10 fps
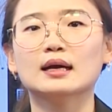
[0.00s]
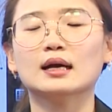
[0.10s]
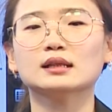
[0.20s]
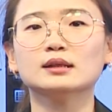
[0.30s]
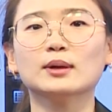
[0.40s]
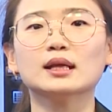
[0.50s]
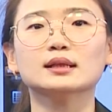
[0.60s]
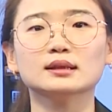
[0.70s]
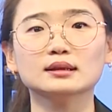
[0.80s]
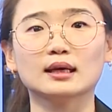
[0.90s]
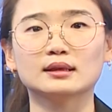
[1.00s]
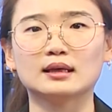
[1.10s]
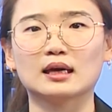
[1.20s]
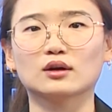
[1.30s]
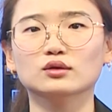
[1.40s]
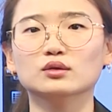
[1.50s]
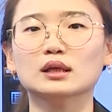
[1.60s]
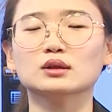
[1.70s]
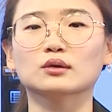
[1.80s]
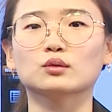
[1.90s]
하지만 하층 대기의
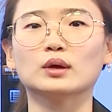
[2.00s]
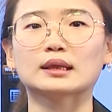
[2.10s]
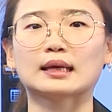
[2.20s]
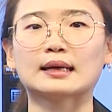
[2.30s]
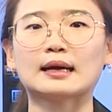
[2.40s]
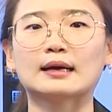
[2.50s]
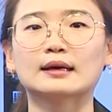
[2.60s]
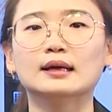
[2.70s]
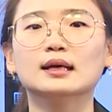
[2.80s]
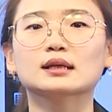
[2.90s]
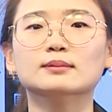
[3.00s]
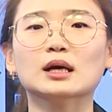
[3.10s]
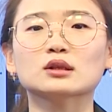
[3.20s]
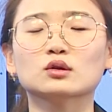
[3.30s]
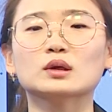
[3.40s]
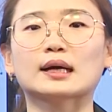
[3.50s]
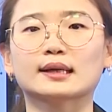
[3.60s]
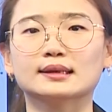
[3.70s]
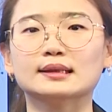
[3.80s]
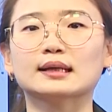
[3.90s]
건조한 정도에 따라 그마저도
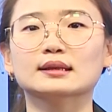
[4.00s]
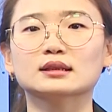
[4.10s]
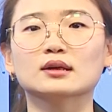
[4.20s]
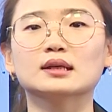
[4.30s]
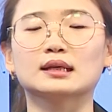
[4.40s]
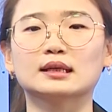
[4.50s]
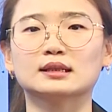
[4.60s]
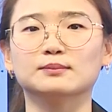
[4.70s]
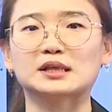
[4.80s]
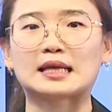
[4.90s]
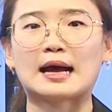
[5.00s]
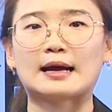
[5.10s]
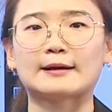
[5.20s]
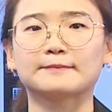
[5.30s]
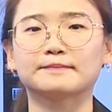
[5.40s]
약해질 가능성이 있겠습니다.